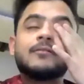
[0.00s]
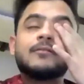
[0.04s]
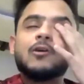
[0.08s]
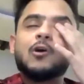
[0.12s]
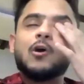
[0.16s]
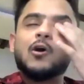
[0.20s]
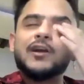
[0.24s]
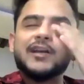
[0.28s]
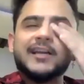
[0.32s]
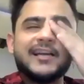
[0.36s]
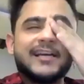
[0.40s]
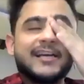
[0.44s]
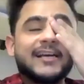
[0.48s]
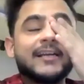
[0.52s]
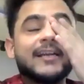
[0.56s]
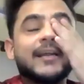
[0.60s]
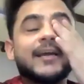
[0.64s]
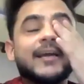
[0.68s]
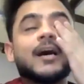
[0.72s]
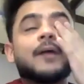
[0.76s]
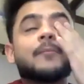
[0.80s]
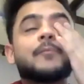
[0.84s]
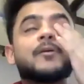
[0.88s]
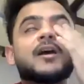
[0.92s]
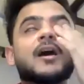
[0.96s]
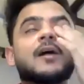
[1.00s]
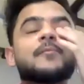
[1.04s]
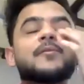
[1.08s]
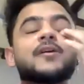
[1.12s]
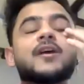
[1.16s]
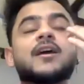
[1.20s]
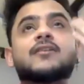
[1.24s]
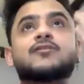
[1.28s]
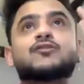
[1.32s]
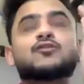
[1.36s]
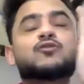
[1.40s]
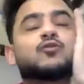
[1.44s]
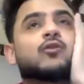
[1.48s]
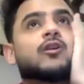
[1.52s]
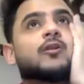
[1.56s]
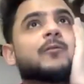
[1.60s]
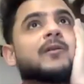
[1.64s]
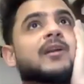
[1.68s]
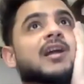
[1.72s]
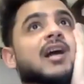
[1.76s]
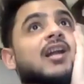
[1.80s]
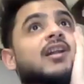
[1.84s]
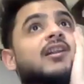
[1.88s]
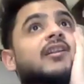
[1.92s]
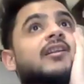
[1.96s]
और निकी ने अभी अभी एक स्टोरी भी
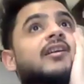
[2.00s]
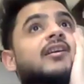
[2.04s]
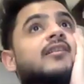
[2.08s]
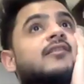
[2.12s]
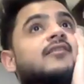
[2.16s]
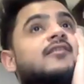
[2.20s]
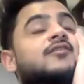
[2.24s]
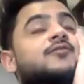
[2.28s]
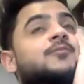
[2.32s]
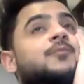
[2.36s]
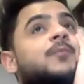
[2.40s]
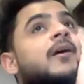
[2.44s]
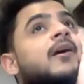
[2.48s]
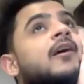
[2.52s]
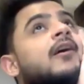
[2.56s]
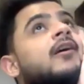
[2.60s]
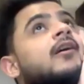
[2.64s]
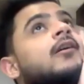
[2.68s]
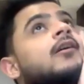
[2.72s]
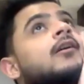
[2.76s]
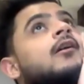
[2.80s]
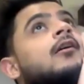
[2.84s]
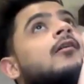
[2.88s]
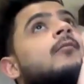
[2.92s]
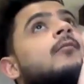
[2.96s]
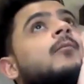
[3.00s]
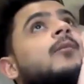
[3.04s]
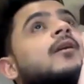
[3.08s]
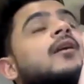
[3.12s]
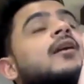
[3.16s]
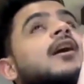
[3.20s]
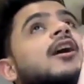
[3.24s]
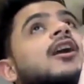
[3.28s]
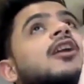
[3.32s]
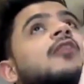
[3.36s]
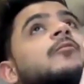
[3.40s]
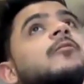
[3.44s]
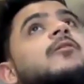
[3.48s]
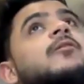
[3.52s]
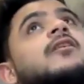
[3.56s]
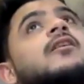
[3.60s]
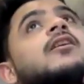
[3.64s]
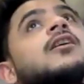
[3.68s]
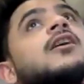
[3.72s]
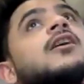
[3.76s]
डाली थी जिसपे मेरे गाने पे